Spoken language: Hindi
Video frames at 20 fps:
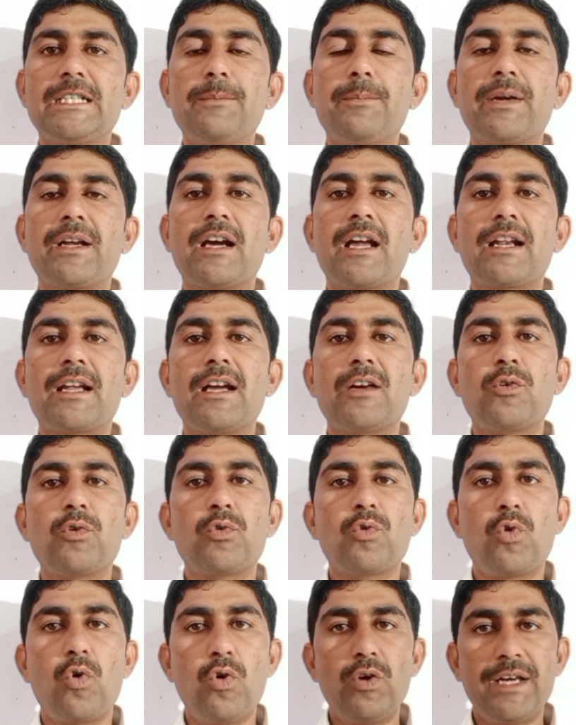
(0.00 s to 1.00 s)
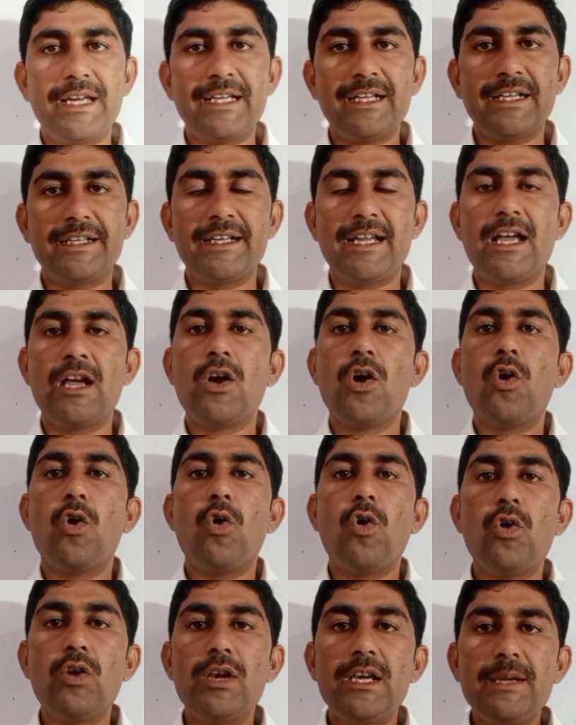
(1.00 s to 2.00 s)
प्रकार का कोई कॉल नहीं करना है
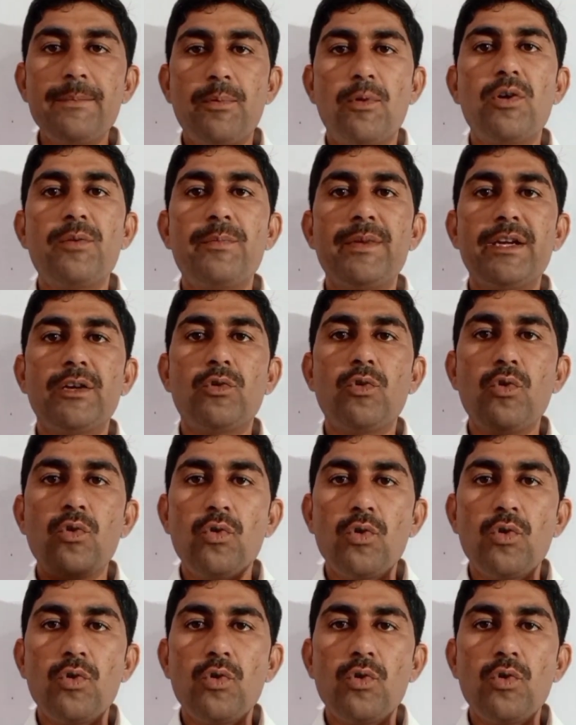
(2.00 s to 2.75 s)
ओनली फॉर मेरे को